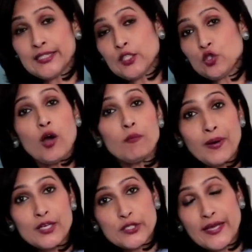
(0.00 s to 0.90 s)
ये टॉप
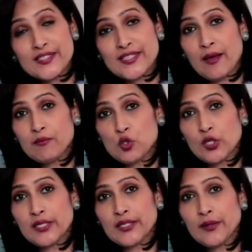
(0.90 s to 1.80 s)
पाँच कैसे आप
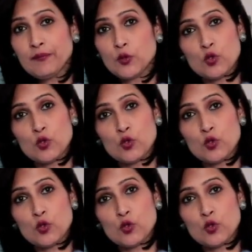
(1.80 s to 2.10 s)
चुनेंगे